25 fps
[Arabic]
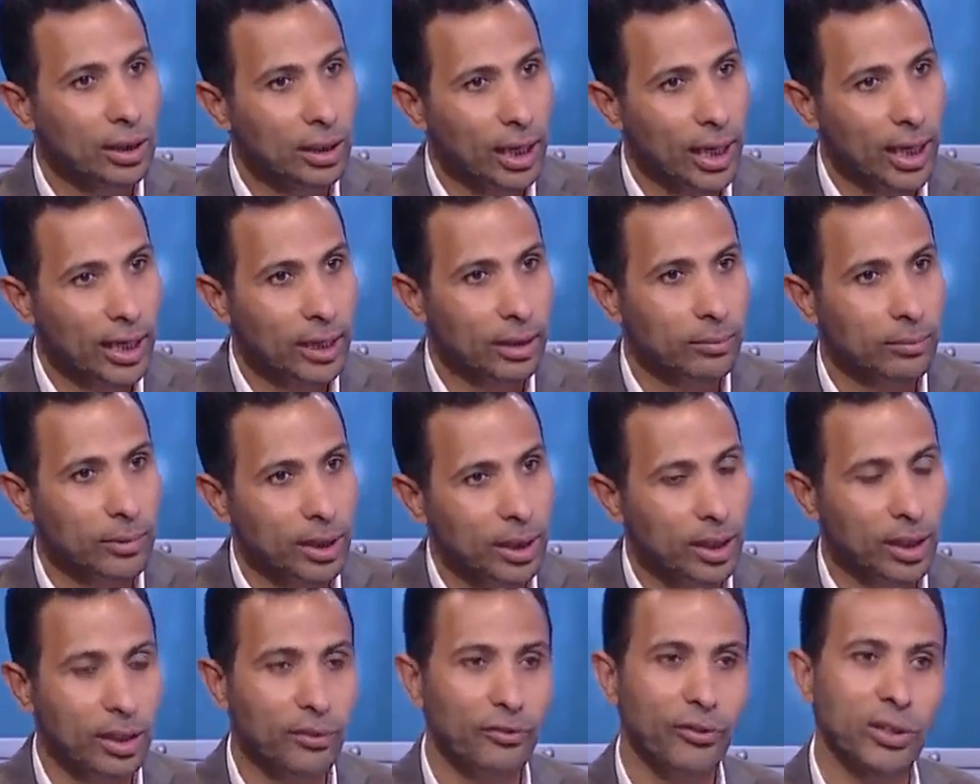الحكم
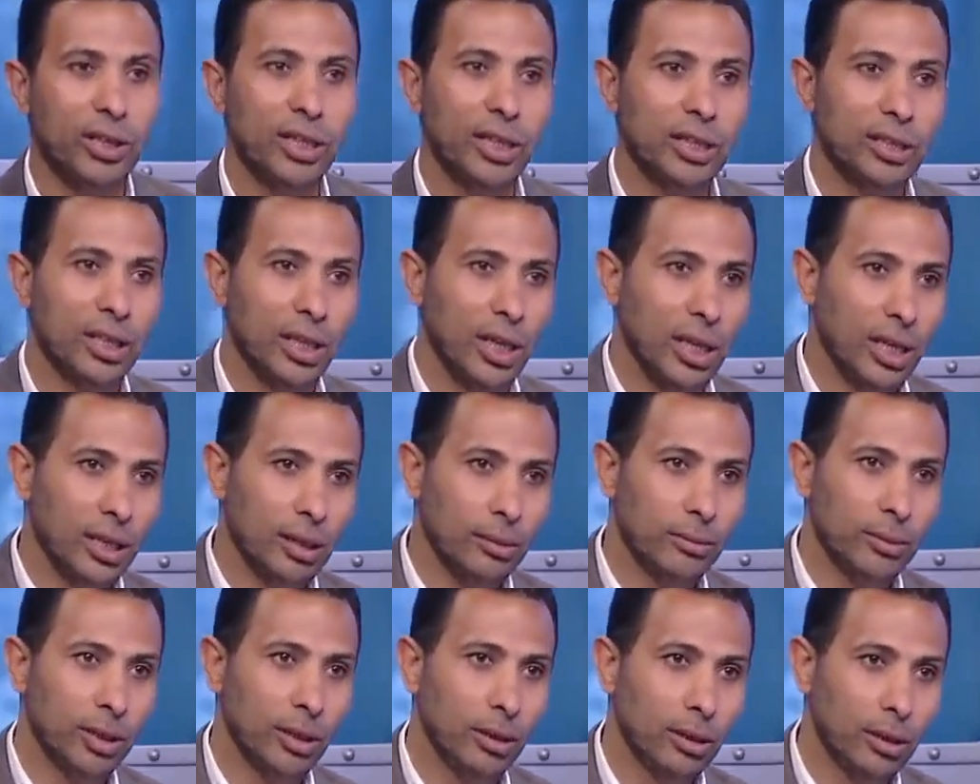ده غير فنيات
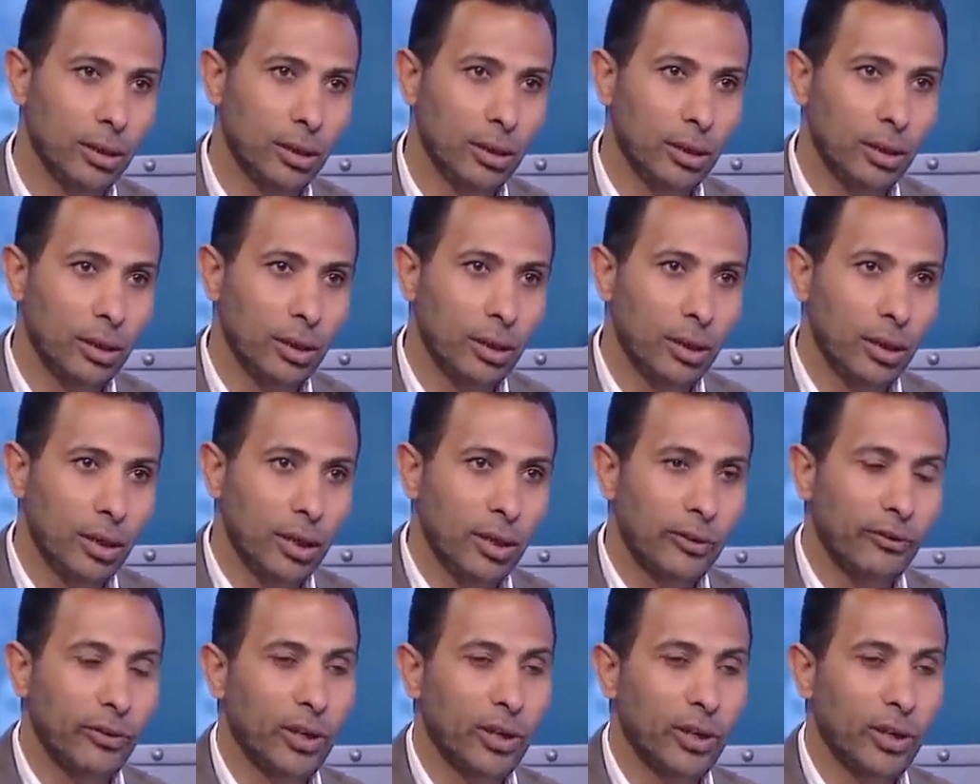الحكم ده م.